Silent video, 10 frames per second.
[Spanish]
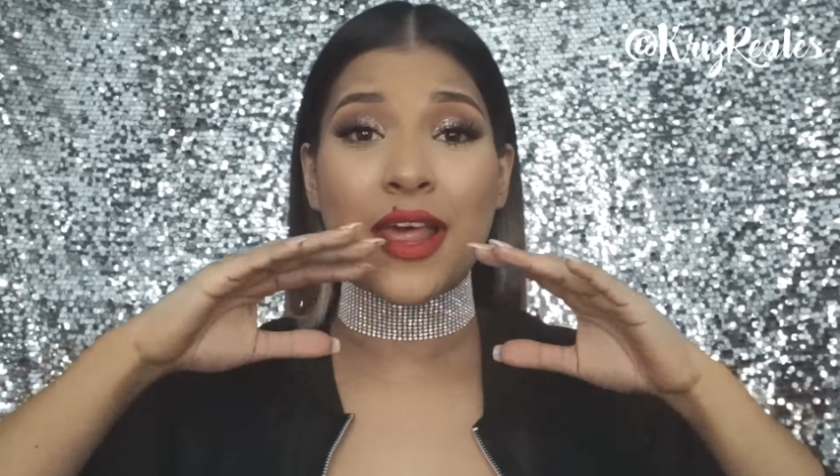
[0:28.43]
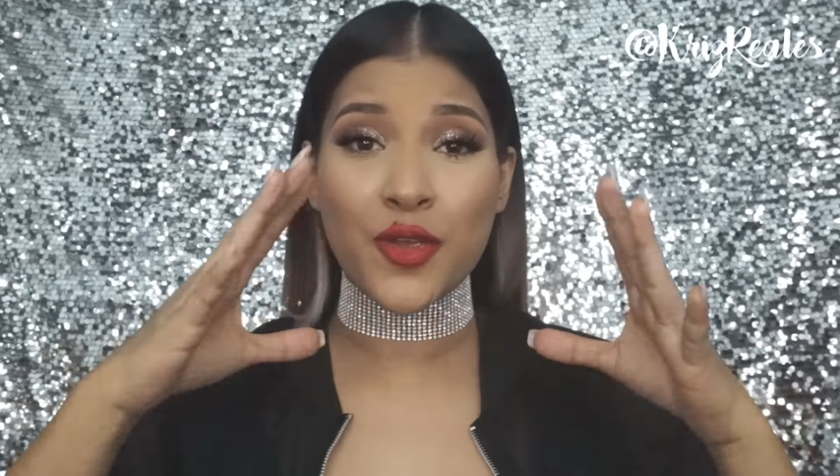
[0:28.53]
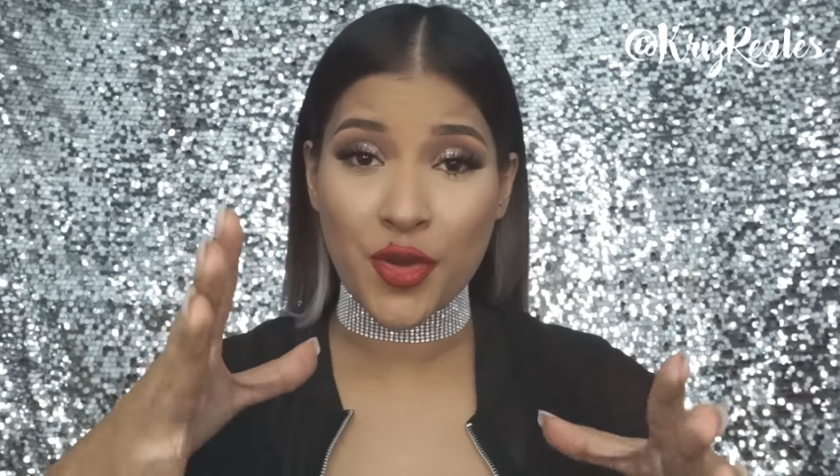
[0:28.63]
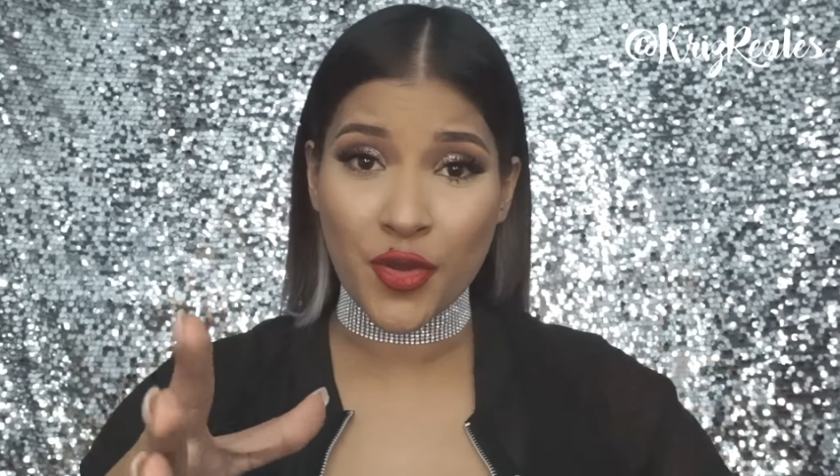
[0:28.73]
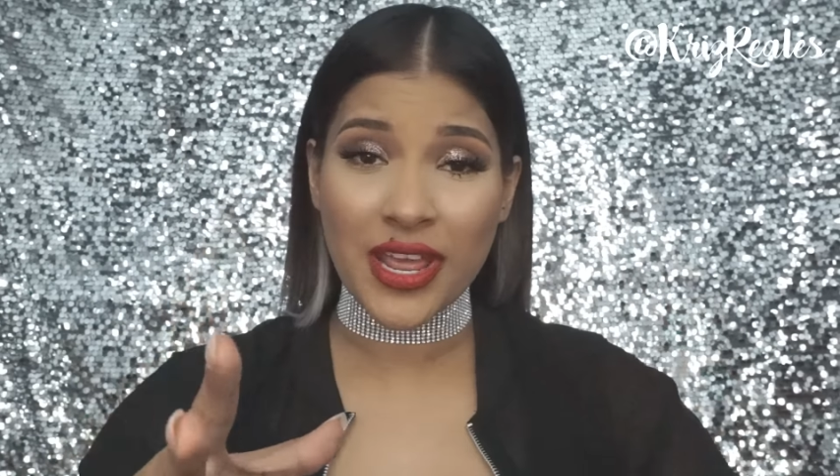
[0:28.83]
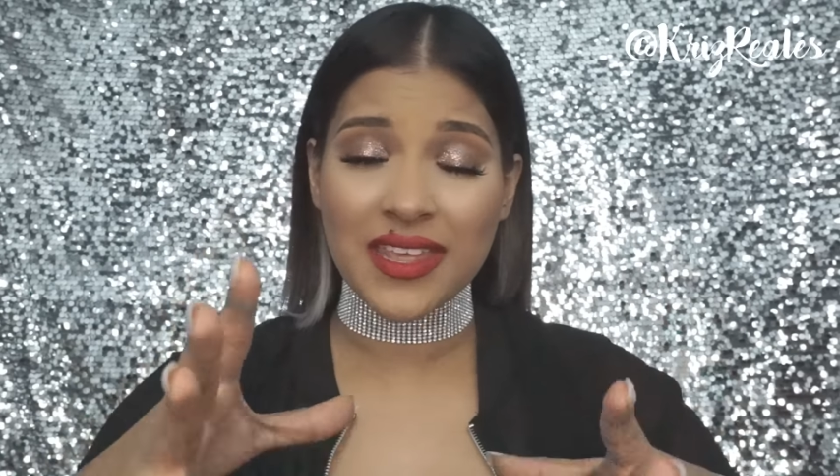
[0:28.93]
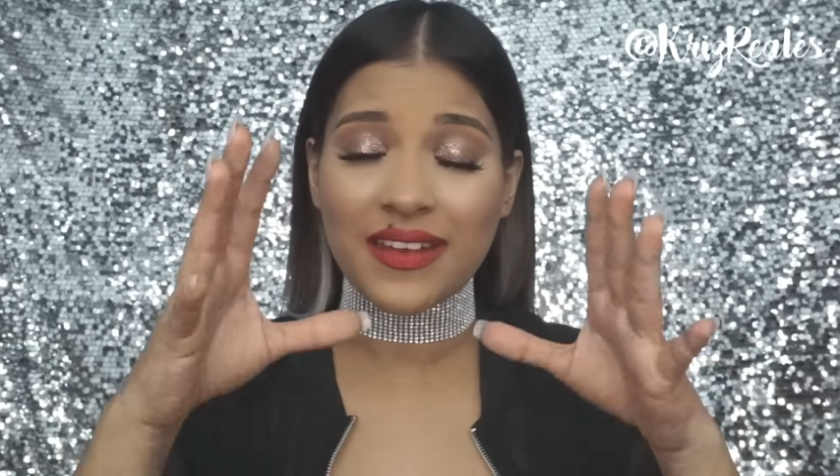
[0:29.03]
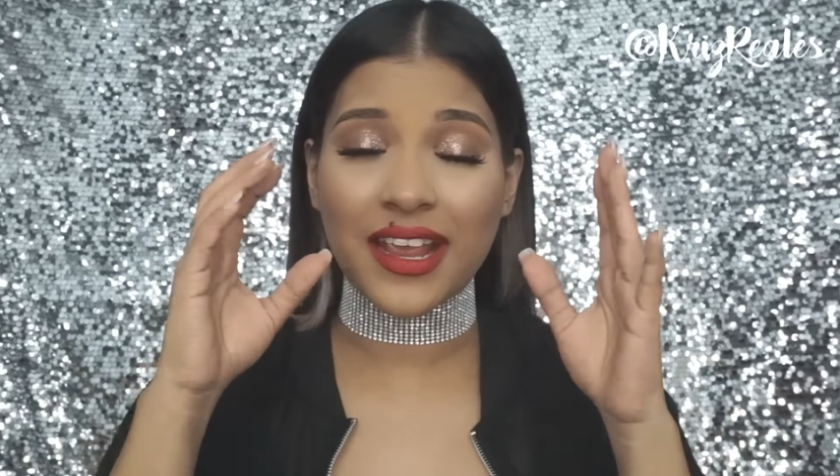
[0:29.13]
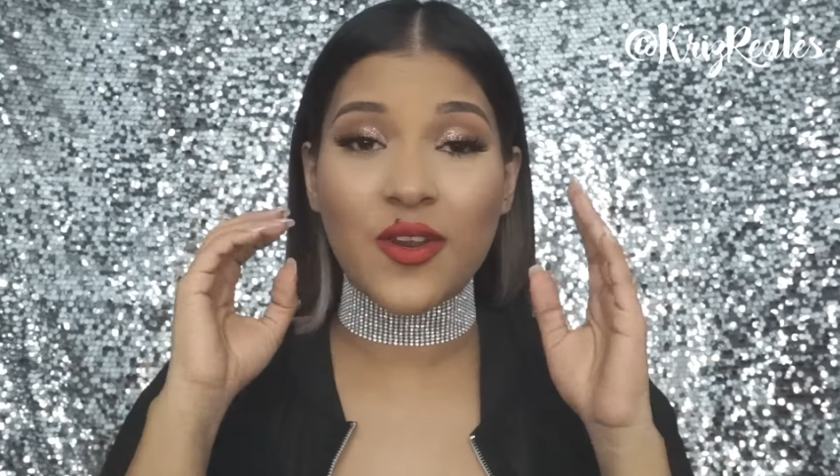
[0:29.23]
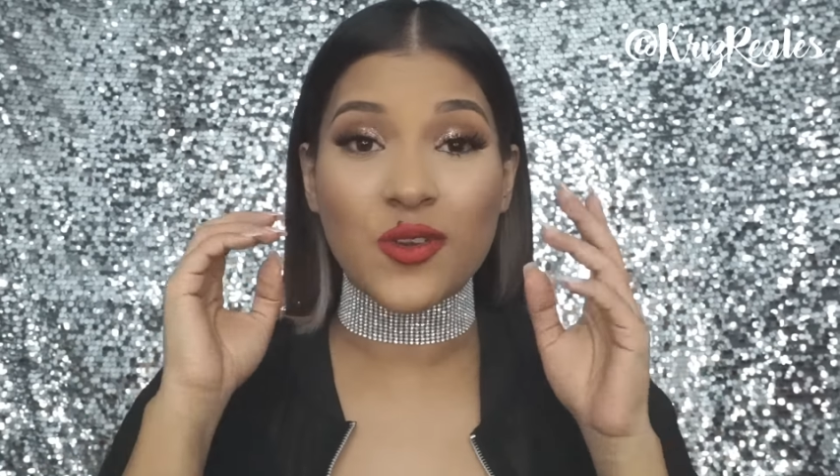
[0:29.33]
la viorona y de
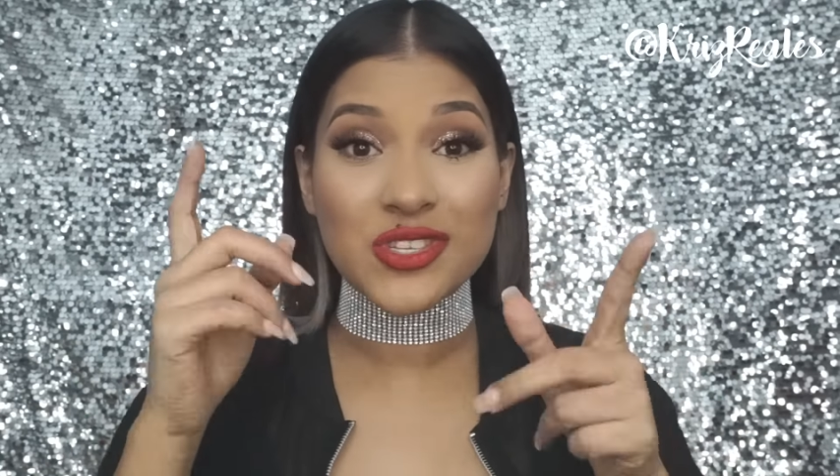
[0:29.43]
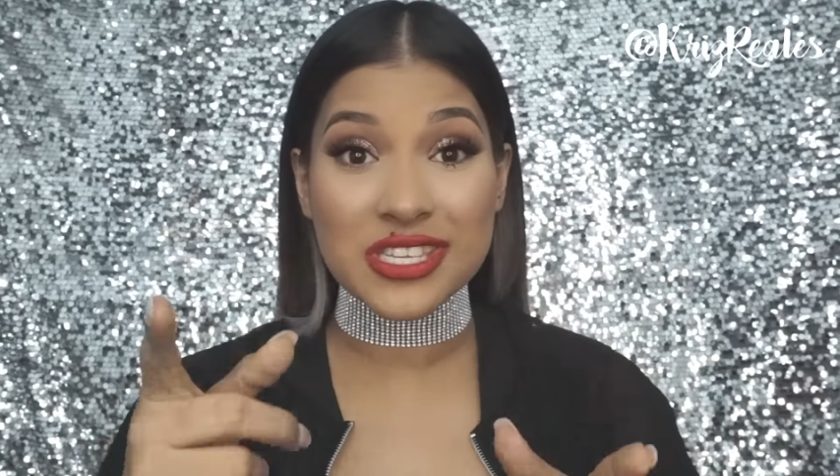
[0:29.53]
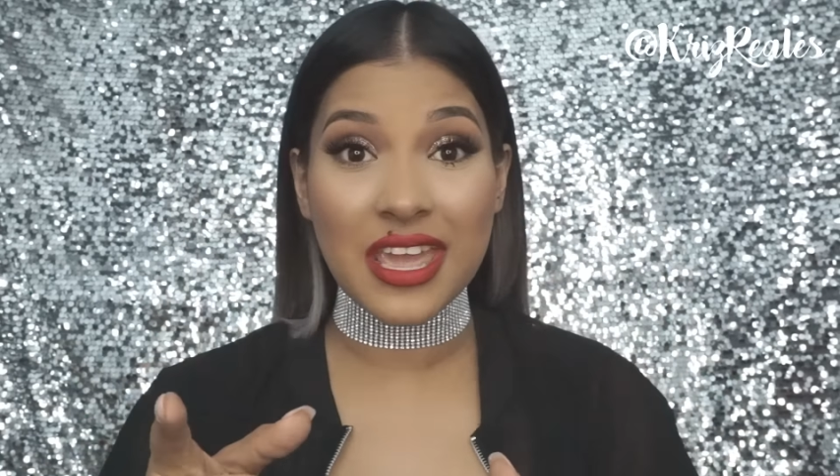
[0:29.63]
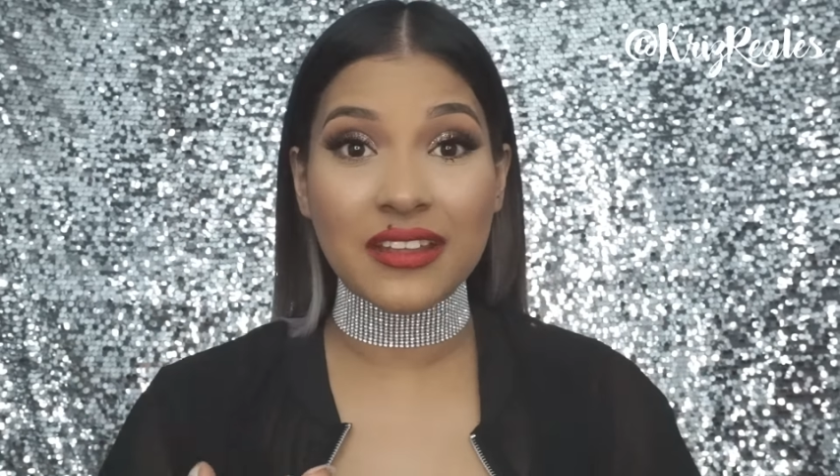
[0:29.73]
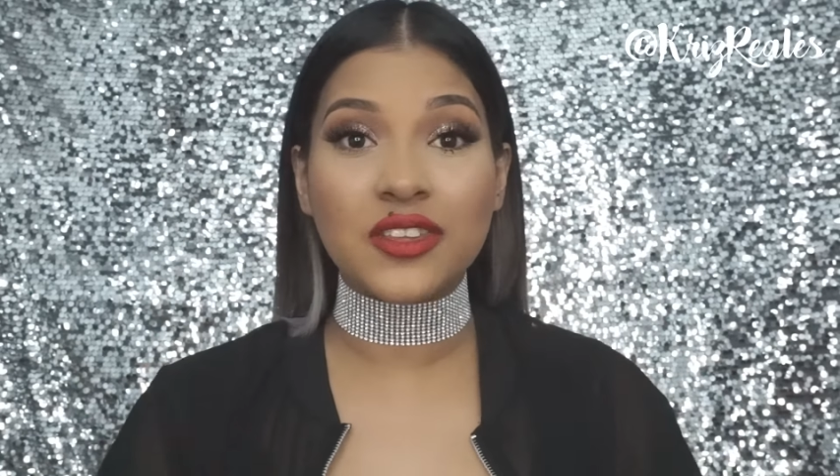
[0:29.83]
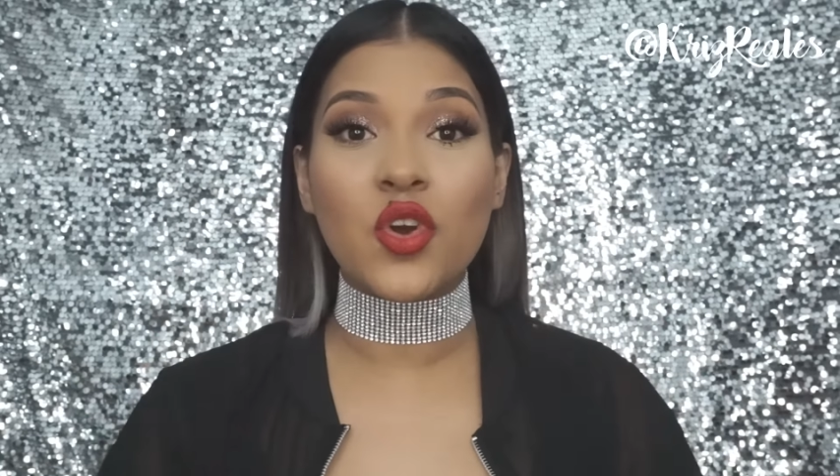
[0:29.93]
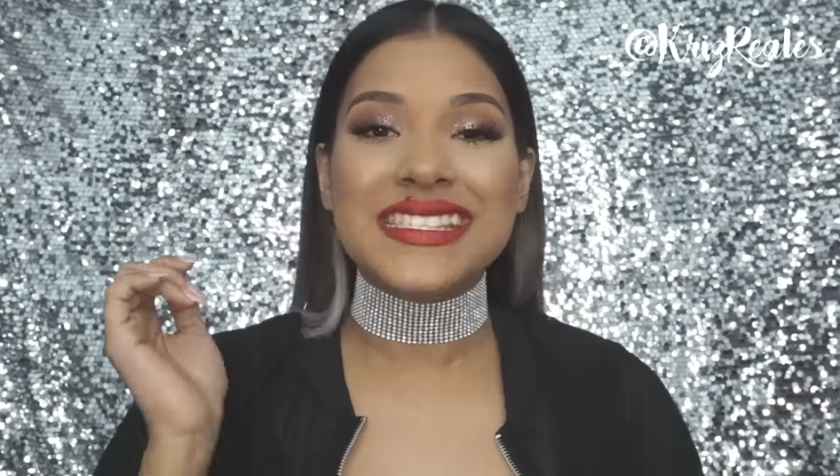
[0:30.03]
verdad que lo siento